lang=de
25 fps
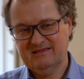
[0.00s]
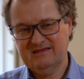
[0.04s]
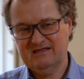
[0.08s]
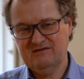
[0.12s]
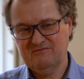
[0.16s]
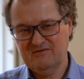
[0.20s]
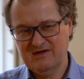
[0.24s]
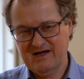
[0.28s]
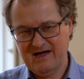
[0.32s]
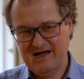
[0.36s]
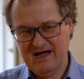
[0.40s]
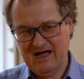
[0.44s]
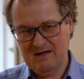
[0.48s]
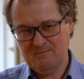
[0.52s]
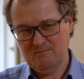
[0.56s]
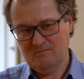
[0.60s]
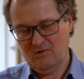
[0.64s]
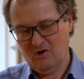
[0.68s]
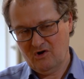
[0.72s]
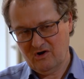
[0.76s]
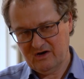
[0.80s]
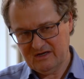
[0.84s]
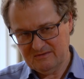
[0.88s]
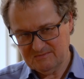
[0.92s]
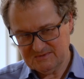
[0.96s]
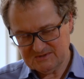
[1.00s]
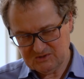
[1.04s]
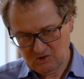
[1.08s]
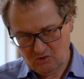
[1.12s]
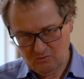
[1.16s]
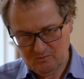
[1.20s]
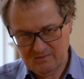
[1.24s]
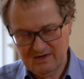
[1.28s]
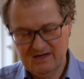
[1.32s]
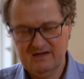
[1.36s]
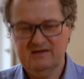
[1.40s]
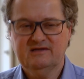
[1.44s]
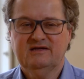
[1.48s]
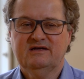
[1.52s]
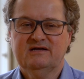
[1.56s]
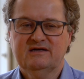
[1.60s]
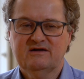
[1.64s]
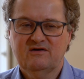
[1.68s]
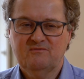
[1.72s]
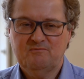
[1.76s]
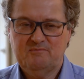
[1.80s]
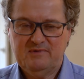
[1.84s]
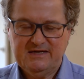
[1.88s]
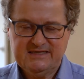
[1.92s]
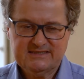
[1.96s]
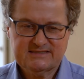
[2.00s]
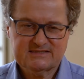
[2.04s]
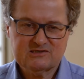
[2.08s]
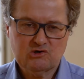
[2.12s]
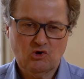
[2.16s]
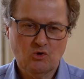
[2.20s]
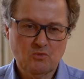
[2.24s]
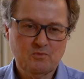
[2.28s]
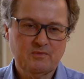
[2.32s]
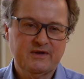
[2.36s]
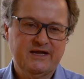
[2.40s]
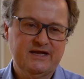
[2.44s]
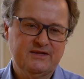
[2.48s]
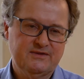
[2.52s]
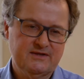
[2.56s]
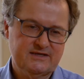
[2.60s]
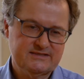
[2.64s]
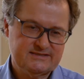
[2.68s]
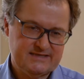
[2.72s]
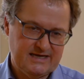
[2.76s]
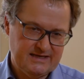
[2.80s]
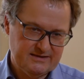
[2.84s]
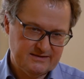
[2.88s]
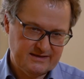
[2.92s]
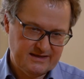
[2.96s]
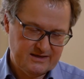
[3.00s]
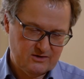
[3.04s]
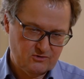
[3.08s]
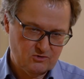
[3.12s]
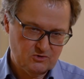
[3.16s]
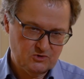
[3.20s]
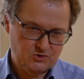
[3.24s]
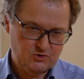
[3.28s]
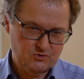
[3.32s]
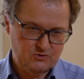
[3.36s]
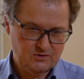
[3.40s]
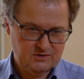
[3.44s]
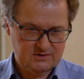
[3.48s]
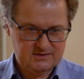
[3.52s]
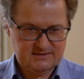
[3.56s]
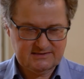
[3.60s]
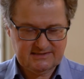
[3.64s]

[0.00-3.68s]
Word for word: die wir haben, auch im Sommer besser umgehen als andere Kulturen.